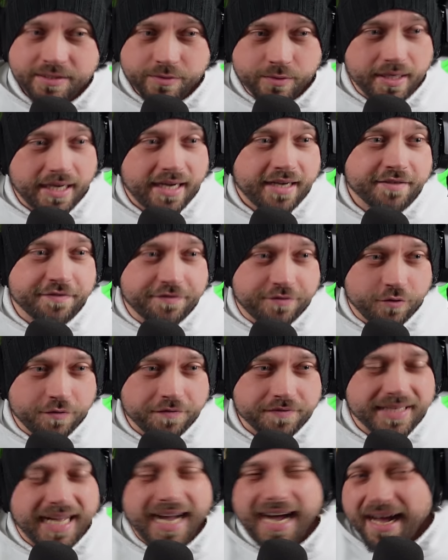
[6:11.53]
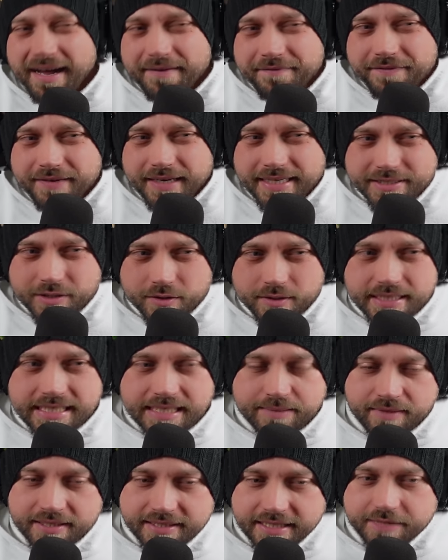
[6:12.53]
085, na, vielleicht auch
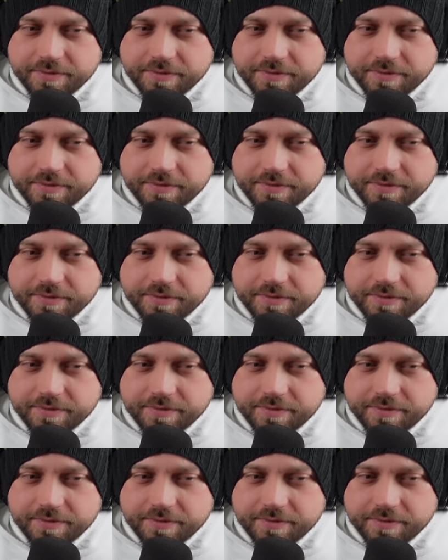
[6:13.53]
nicht, immer.